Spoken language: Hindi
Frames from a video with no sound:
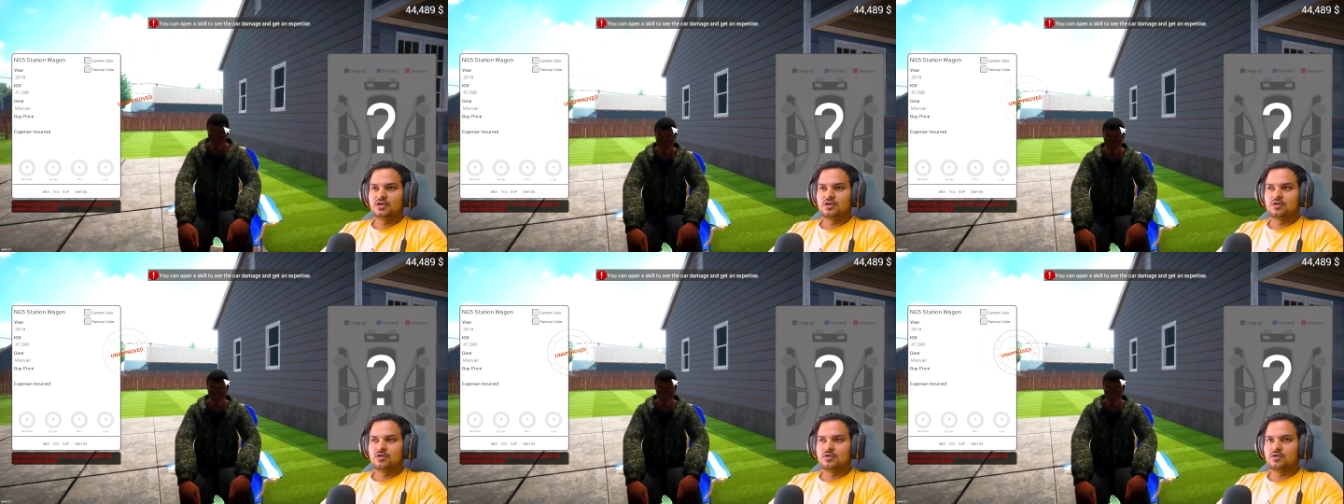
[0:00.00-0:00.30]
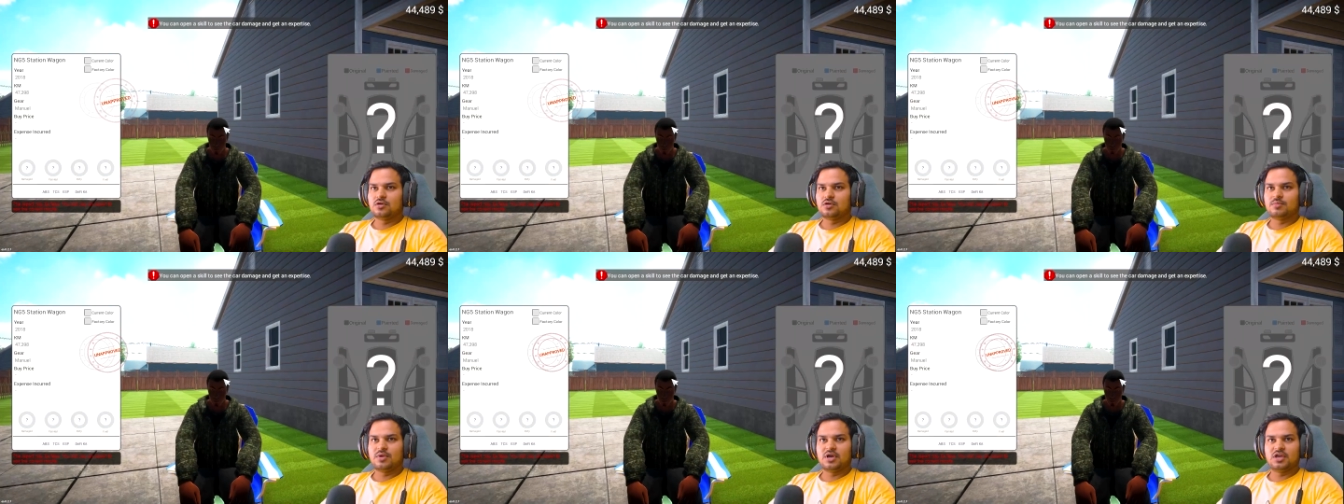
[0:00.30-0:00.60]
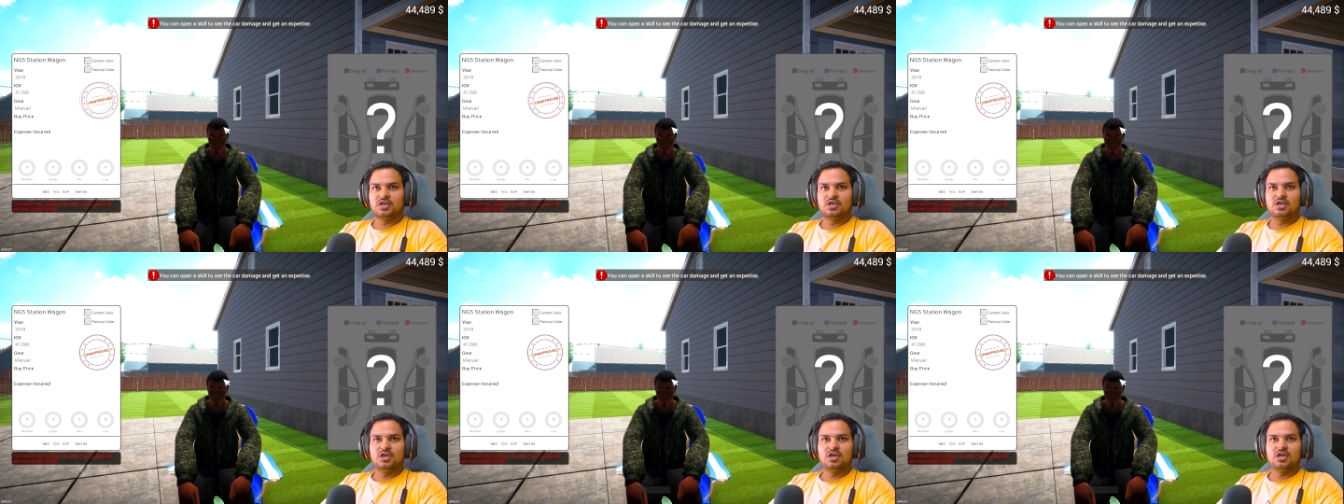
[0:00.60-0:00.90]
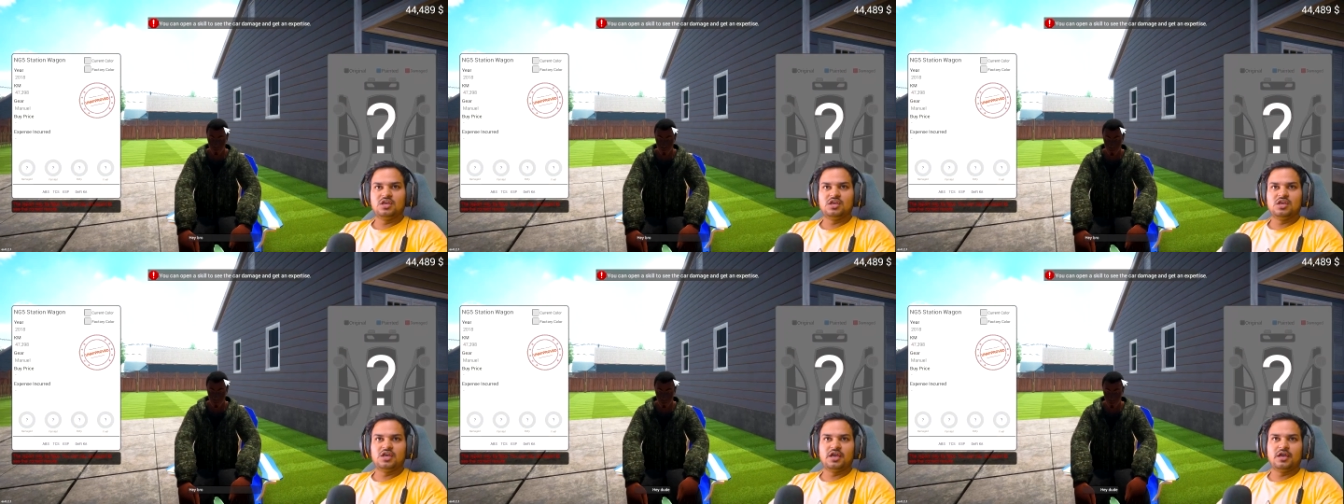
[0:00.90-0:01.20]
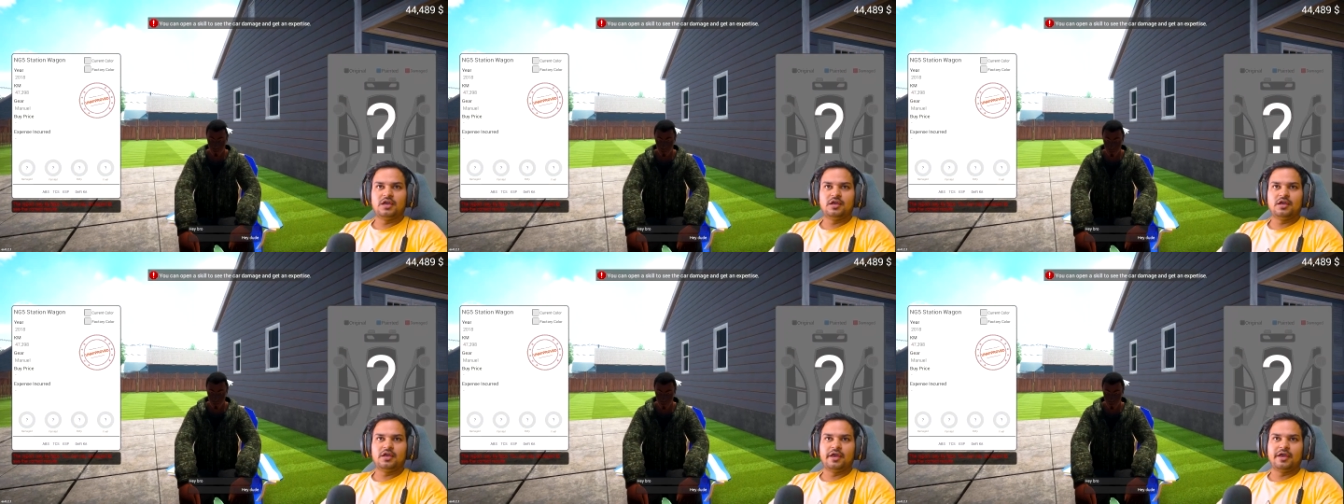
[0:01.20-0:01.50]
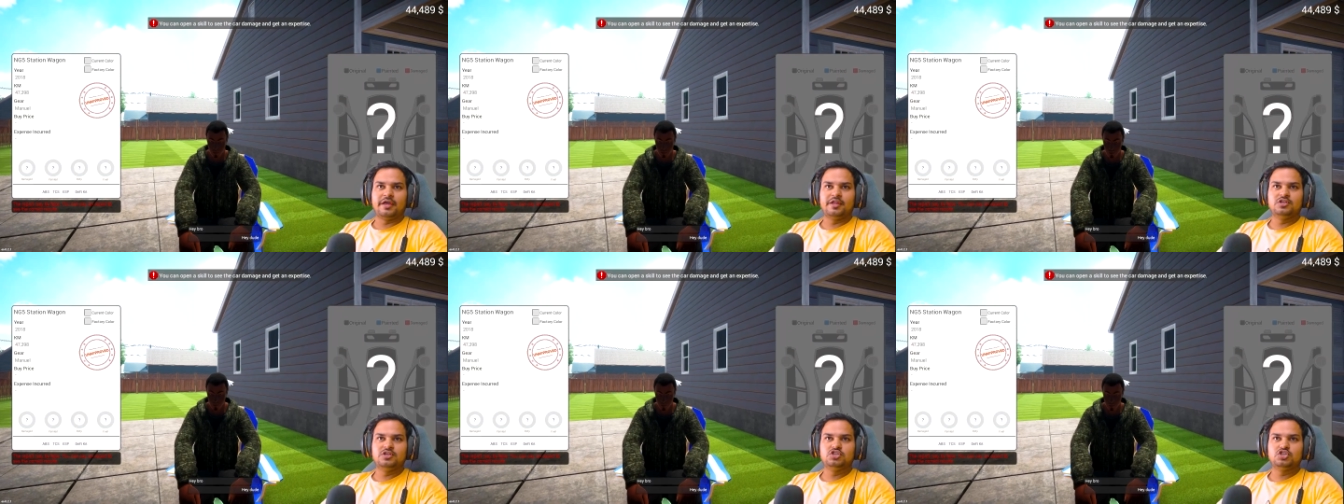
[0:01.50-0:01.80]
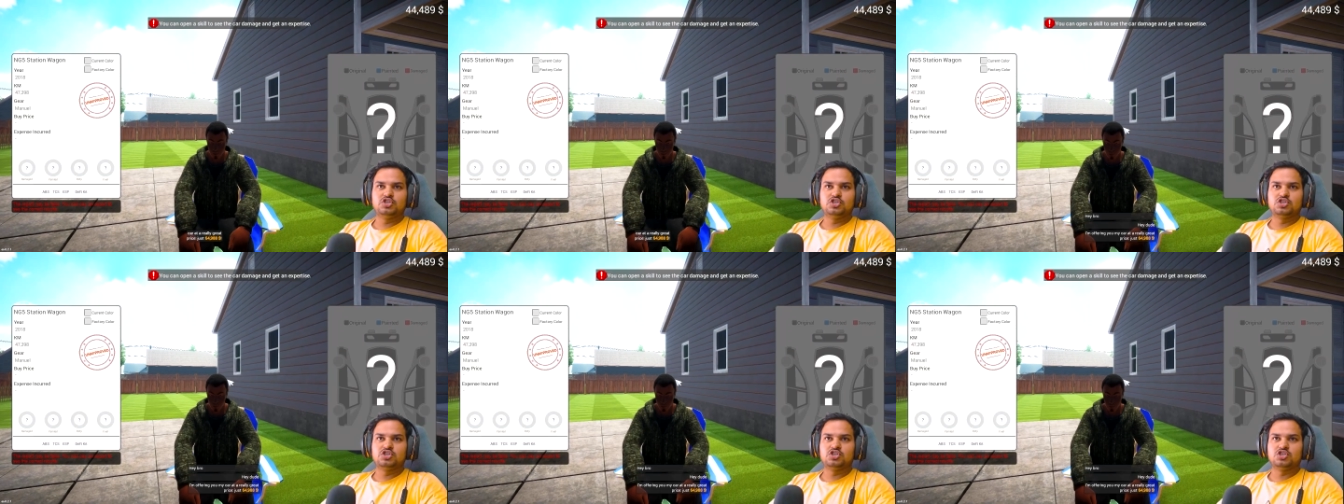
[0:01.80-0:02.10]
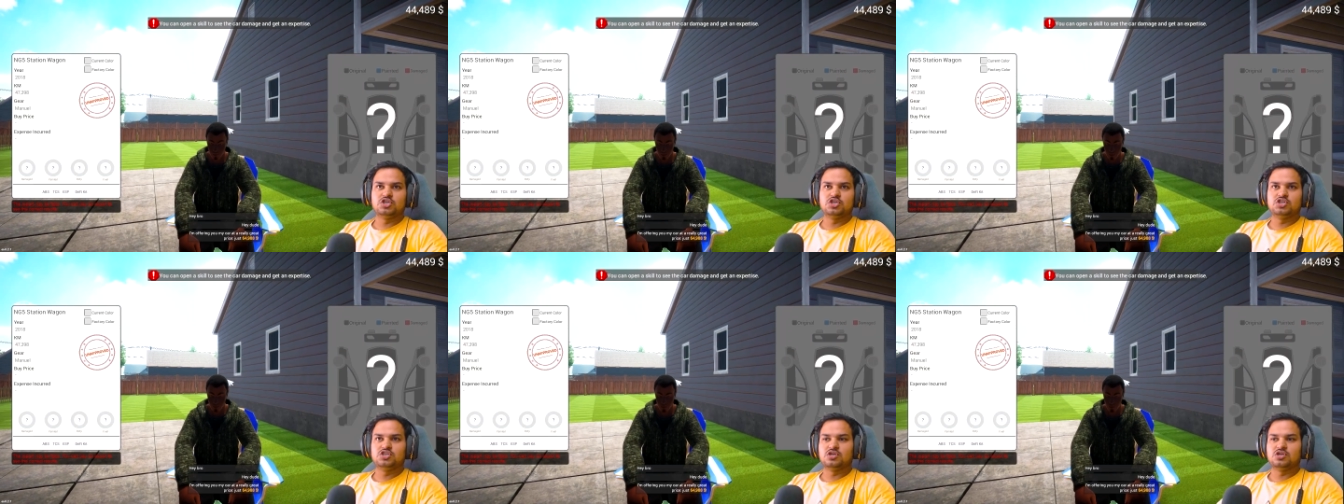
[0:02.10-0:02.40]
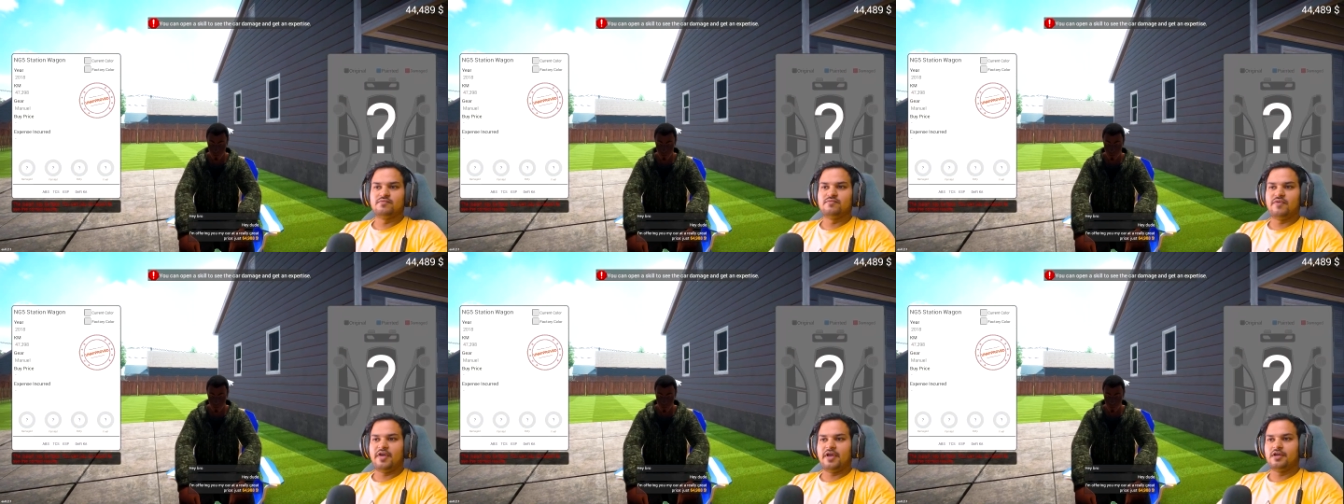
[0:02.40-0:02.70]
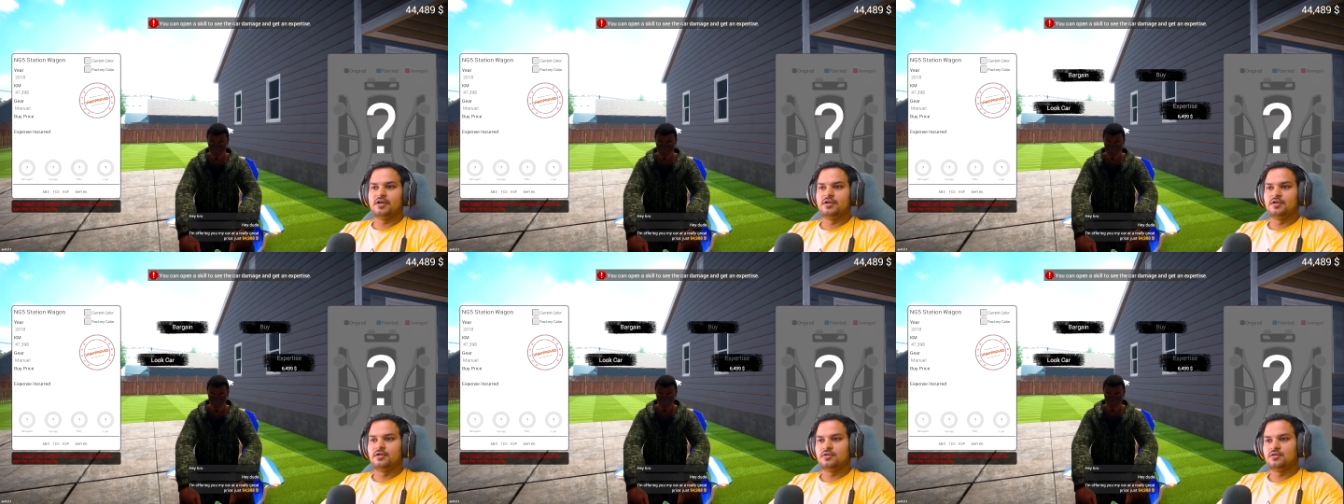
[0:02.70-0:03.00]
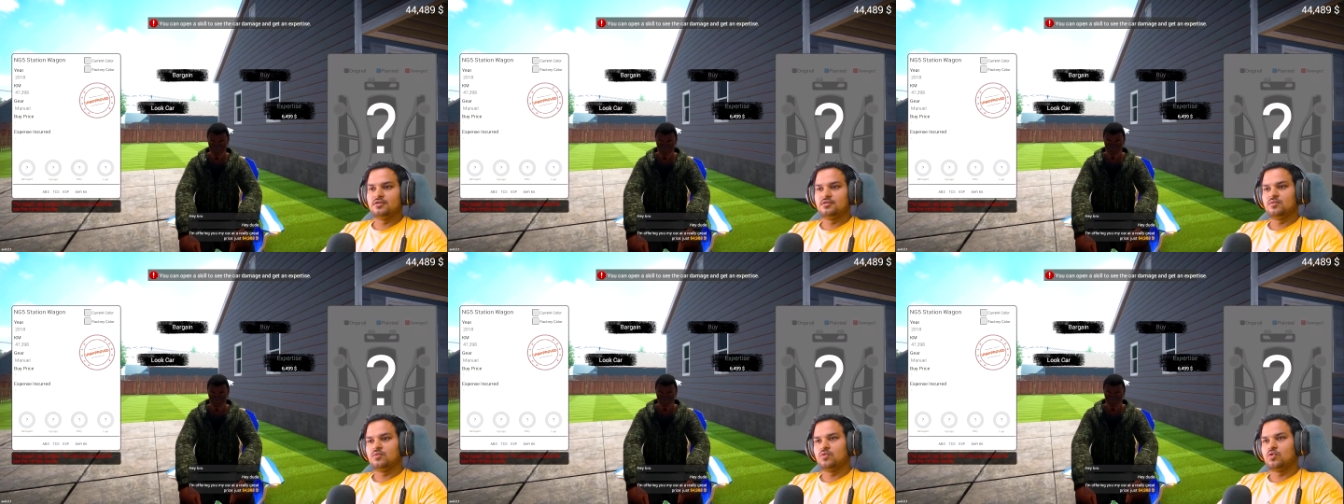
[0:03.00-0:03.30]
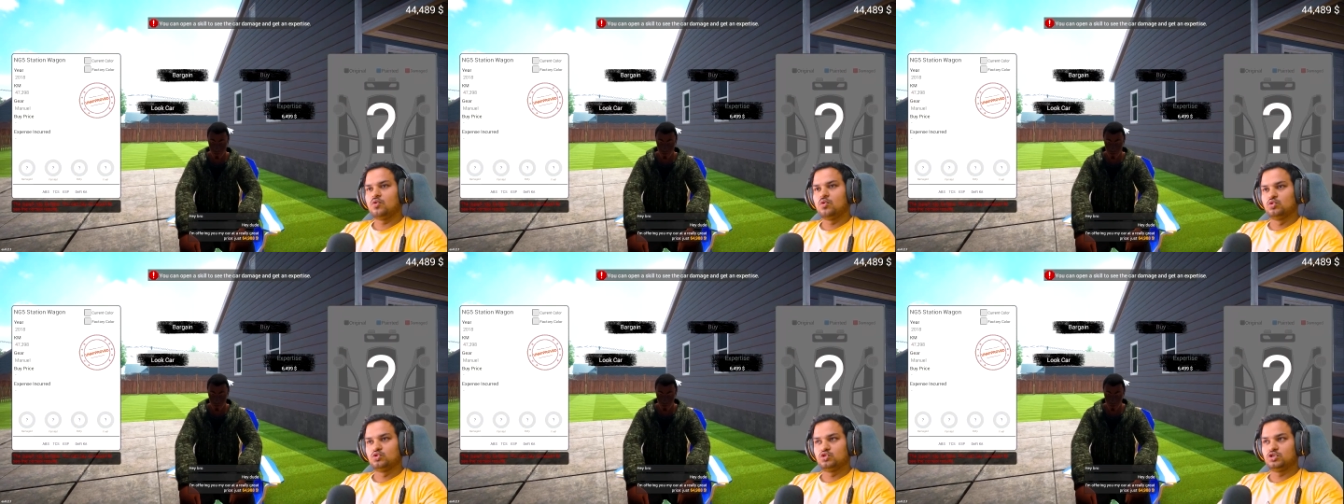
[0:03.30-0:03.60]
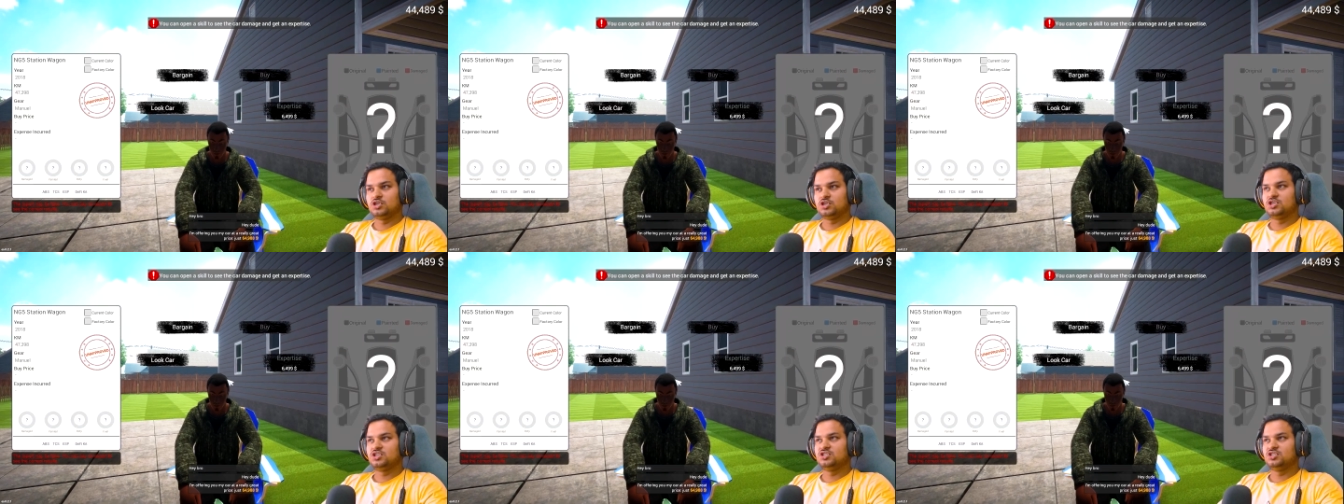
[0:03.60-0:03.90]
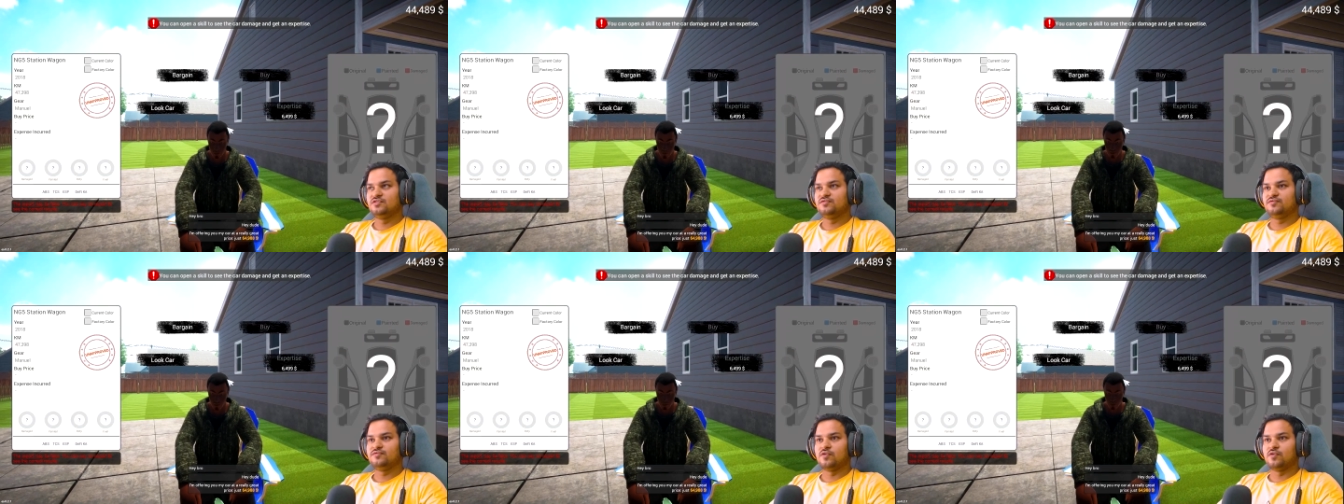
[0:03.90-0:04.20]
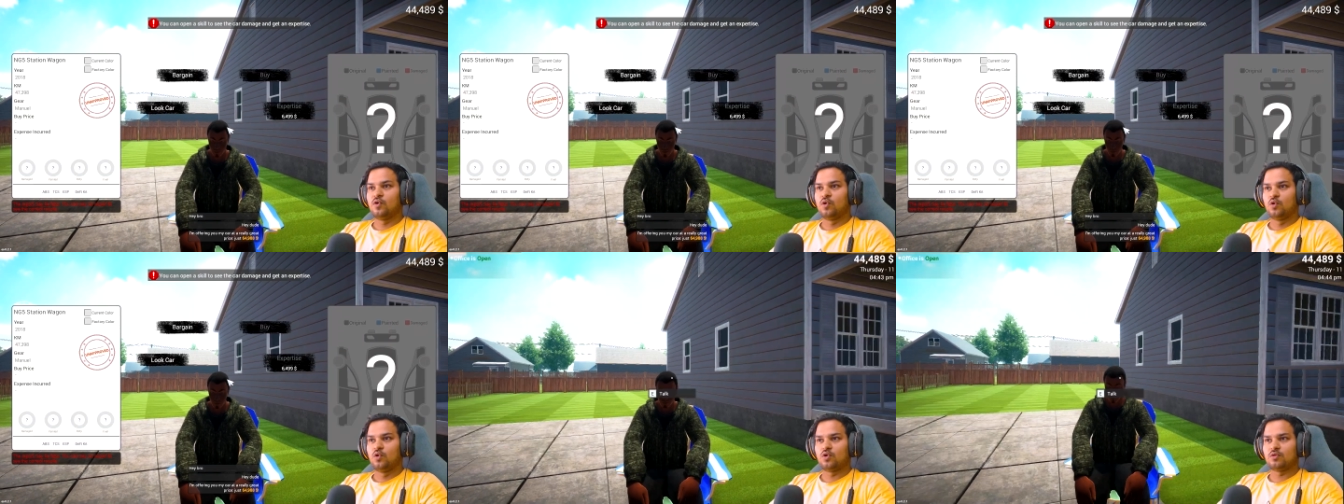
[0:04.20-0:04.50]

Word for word: और बाकी एक ये है एन जी स्टेशन वैगन ओ सिक्सटी फोर